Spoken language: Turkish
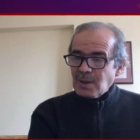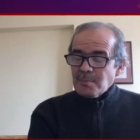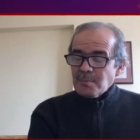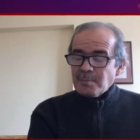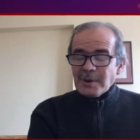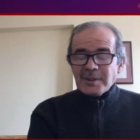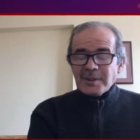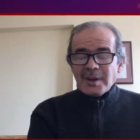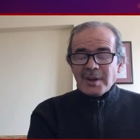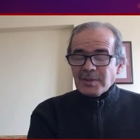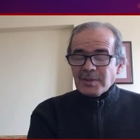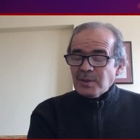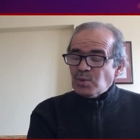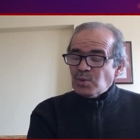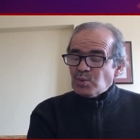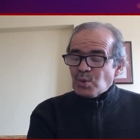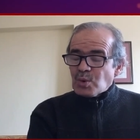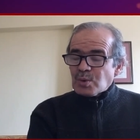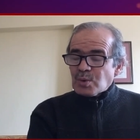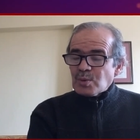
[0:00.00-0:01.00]
Bana ne
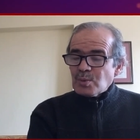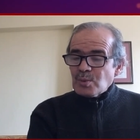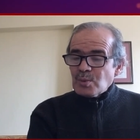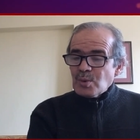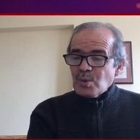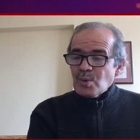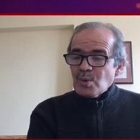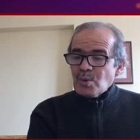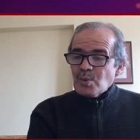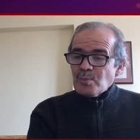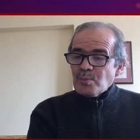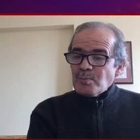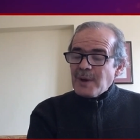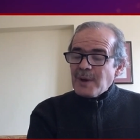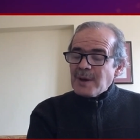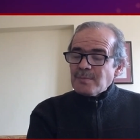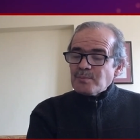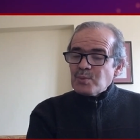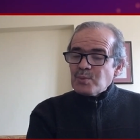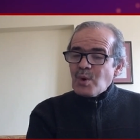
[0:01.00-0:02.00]
diyorum?
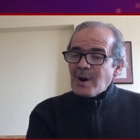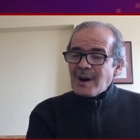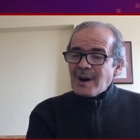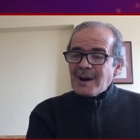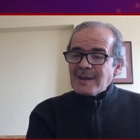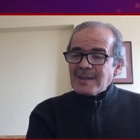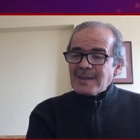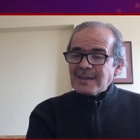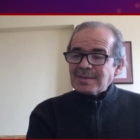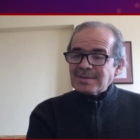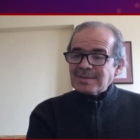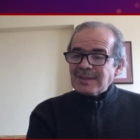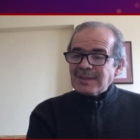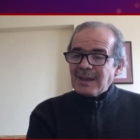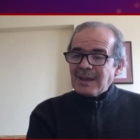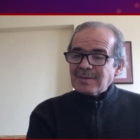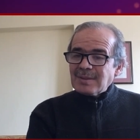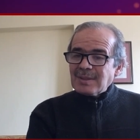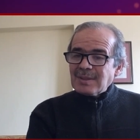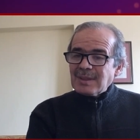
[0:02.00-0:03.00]
Ben bu
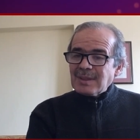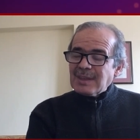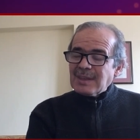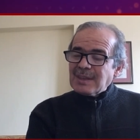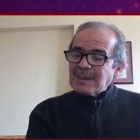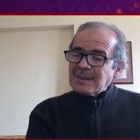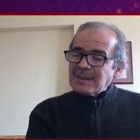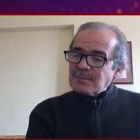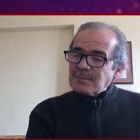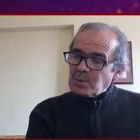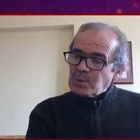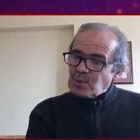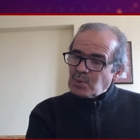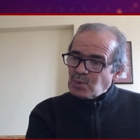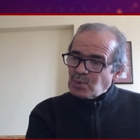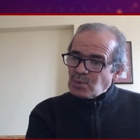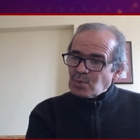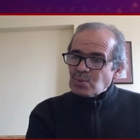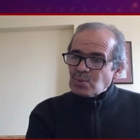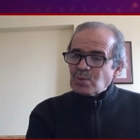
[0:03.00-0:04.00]
ayetten
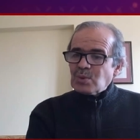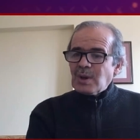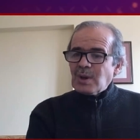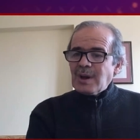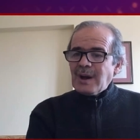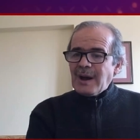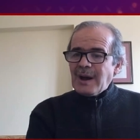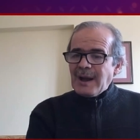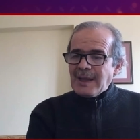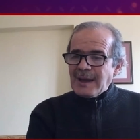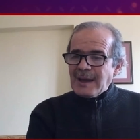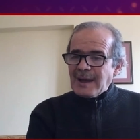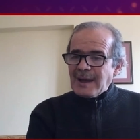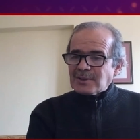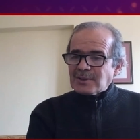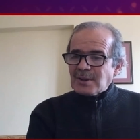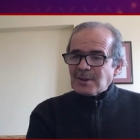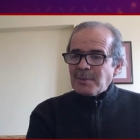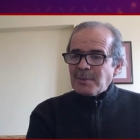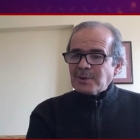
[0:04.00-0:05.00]
bugün
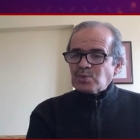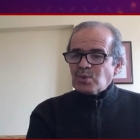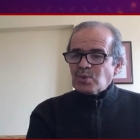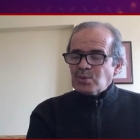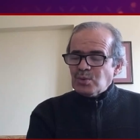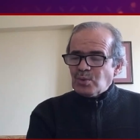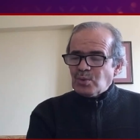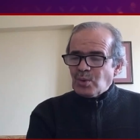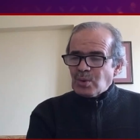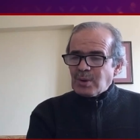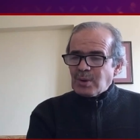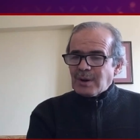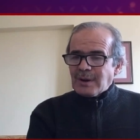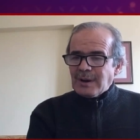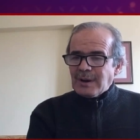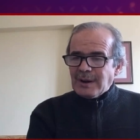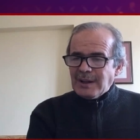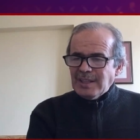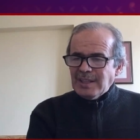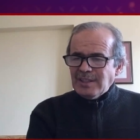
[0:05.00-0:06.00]
hayatıma dönük olarak
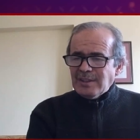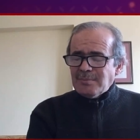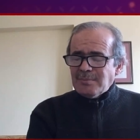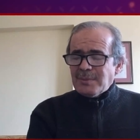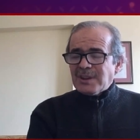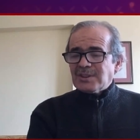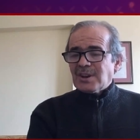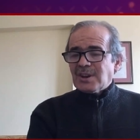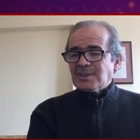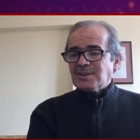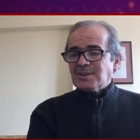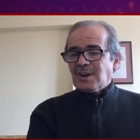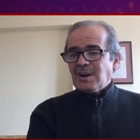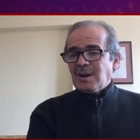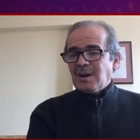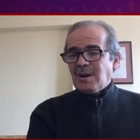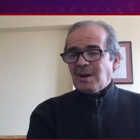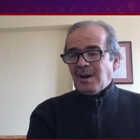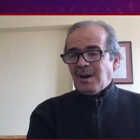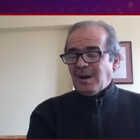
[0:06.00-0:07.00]
hangi mesajı
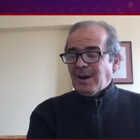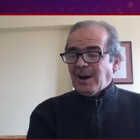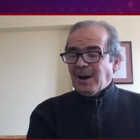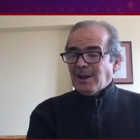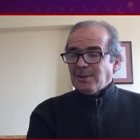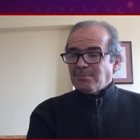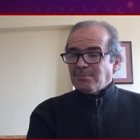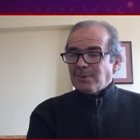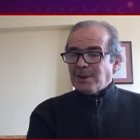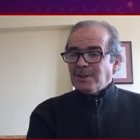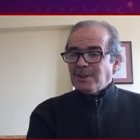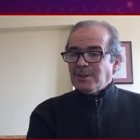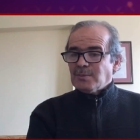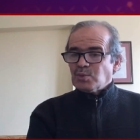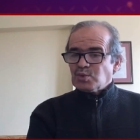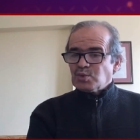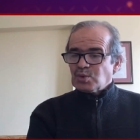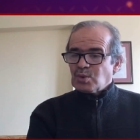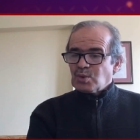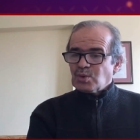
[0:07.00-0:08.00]
almalıyım
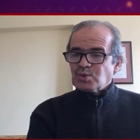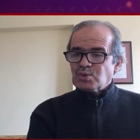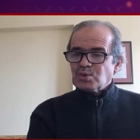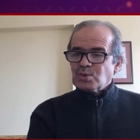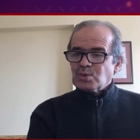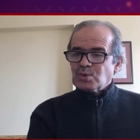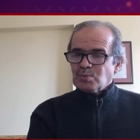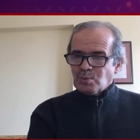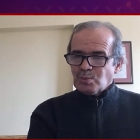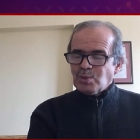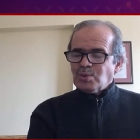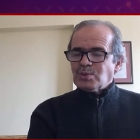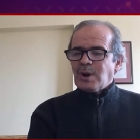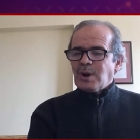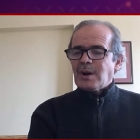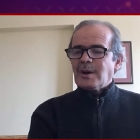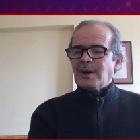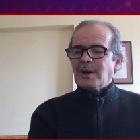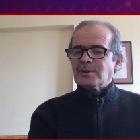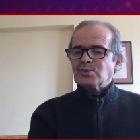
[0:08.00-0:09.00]
sorusun
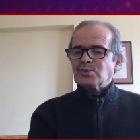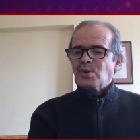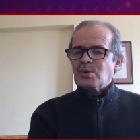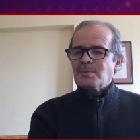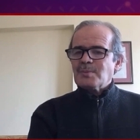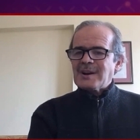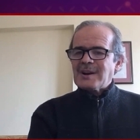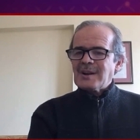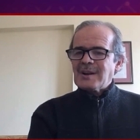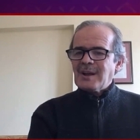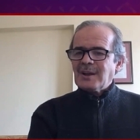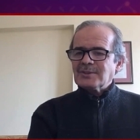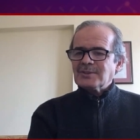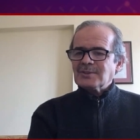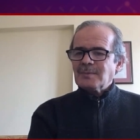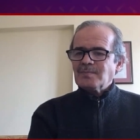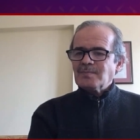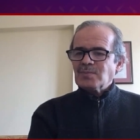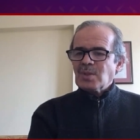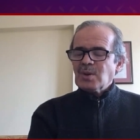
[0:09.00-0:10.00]
mutlaka sormak lazım.
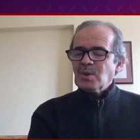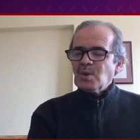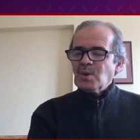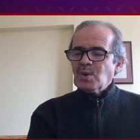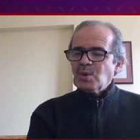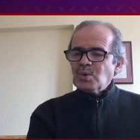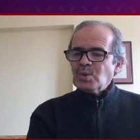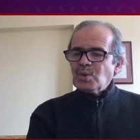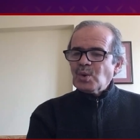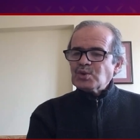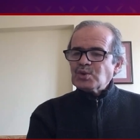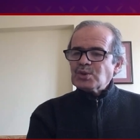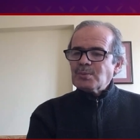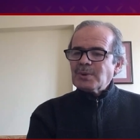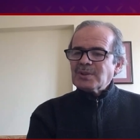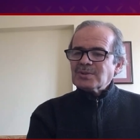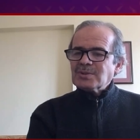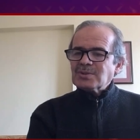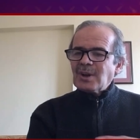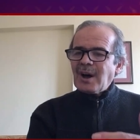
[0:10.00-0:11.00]
O
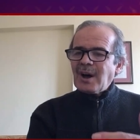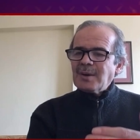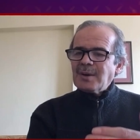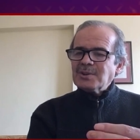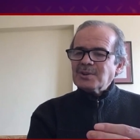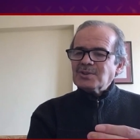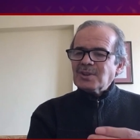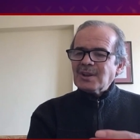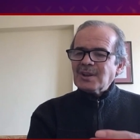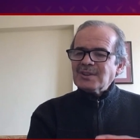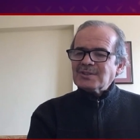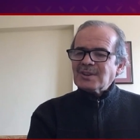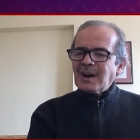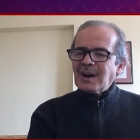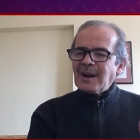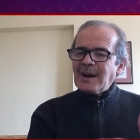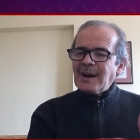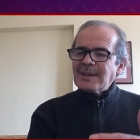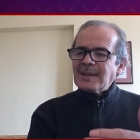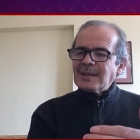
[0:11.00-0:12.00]
zaman tabi caizse
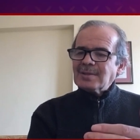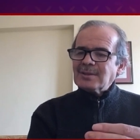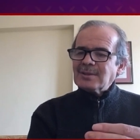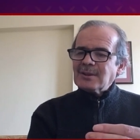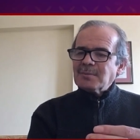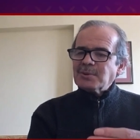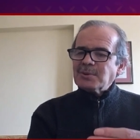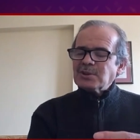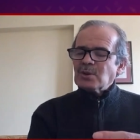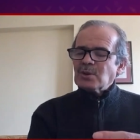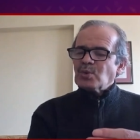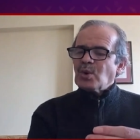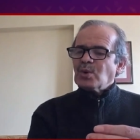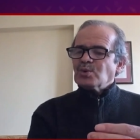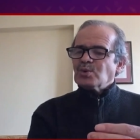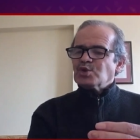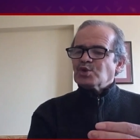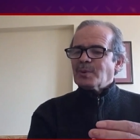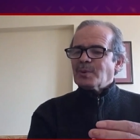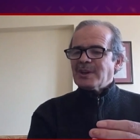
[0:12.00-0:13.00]
ayette bize
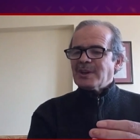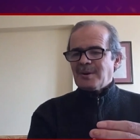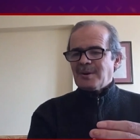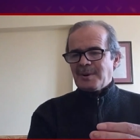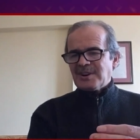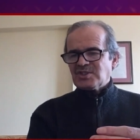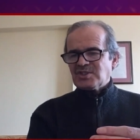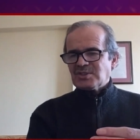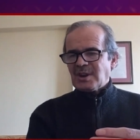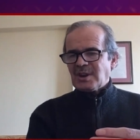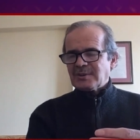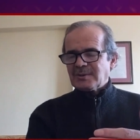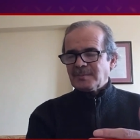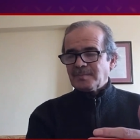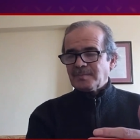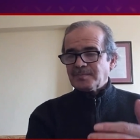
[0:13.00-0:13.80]
konuşmaya başlar.